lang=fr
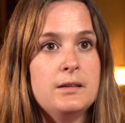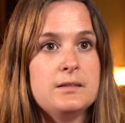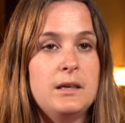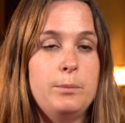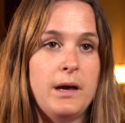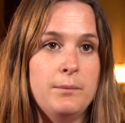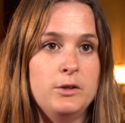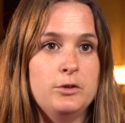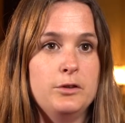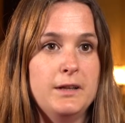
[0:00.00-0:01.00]
ce qui
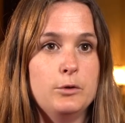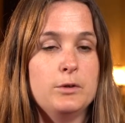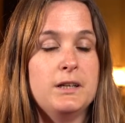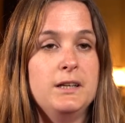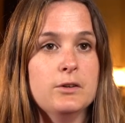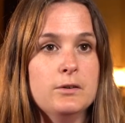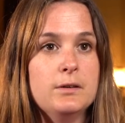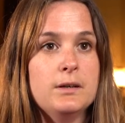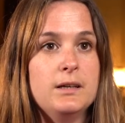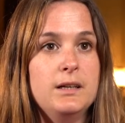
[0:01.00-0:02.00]
permet de donner à nos clients
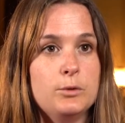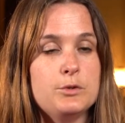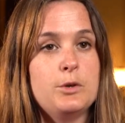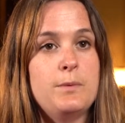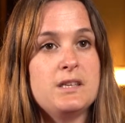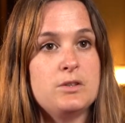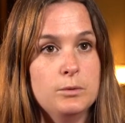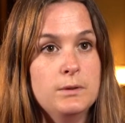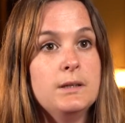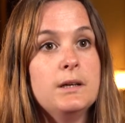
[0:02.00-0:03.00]
les
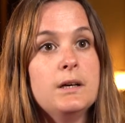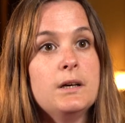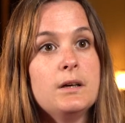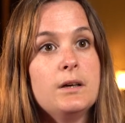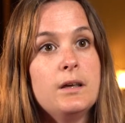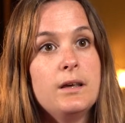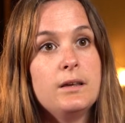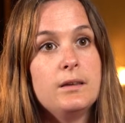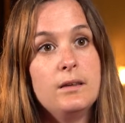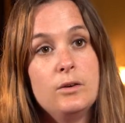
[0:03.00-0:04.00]
consommations
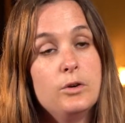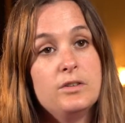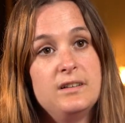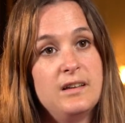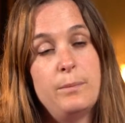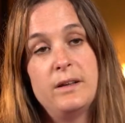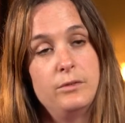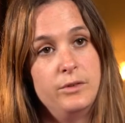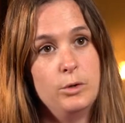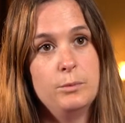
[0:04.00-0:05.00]
qui causent les impacts
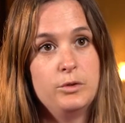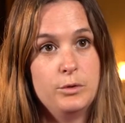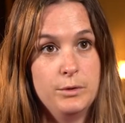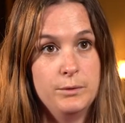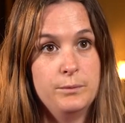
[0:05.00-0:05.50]
environnementaux.